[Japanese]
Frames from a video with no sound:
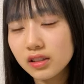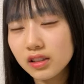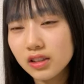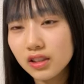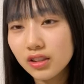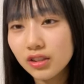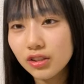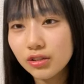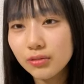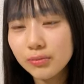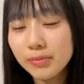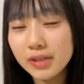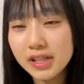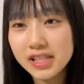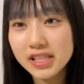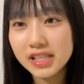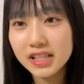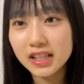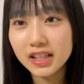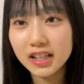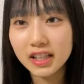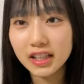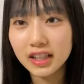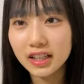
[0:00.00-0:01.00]
顔
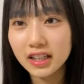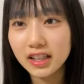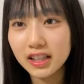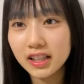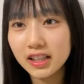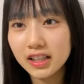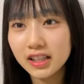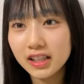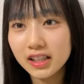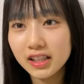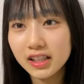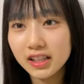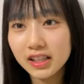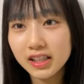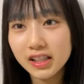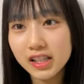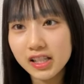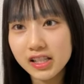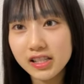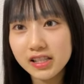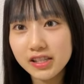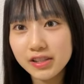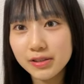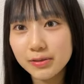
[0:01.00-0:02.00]
マジだから
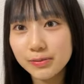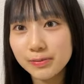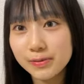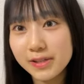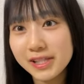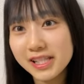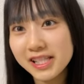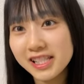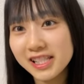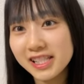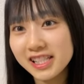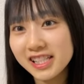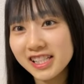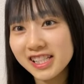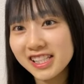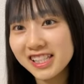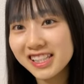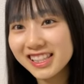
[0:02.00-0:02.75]
いつもマジ